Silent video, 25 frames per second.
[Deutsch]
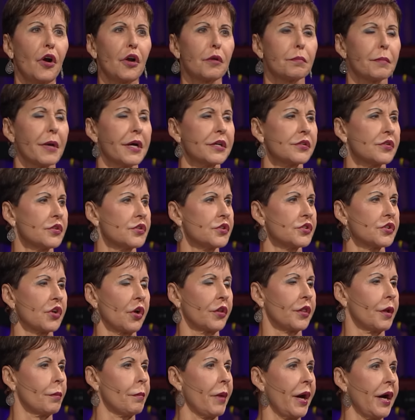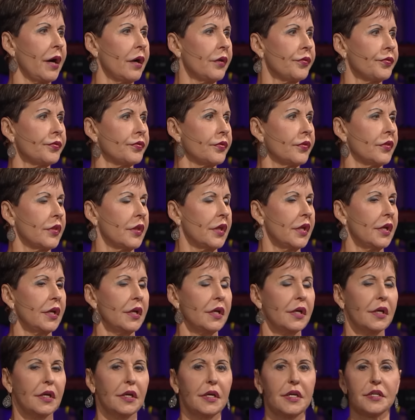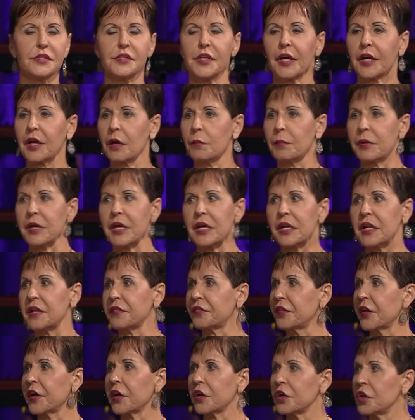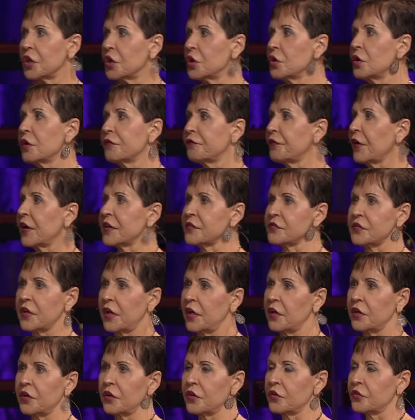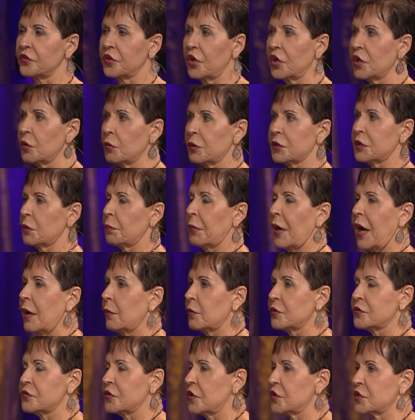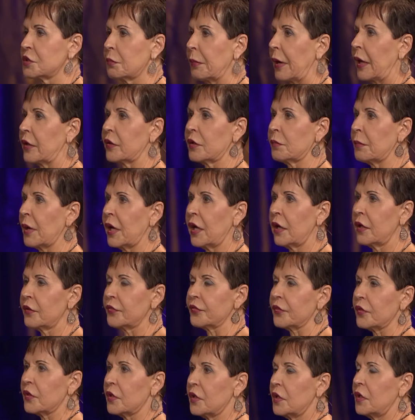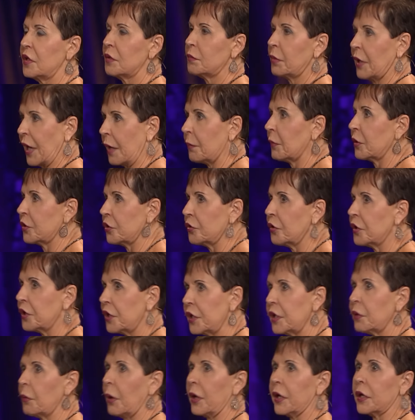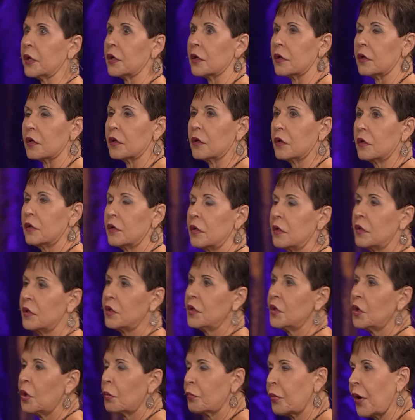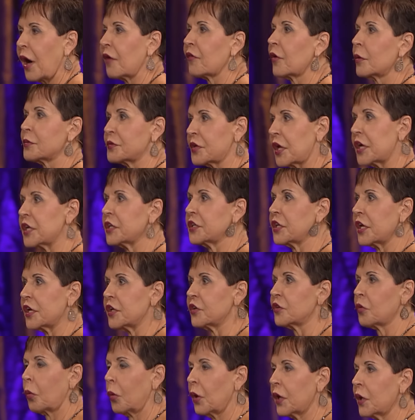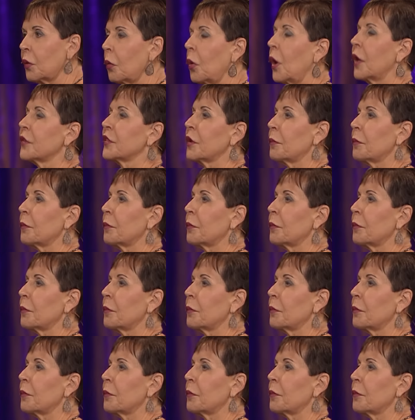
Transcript: Reife verhelfen. Bestimmt habt ihr schon Vorträge über die Macht der Worte gehört. Das, was die Bibel über das Mundwerk zu sagen hat, ist euch nicht neu.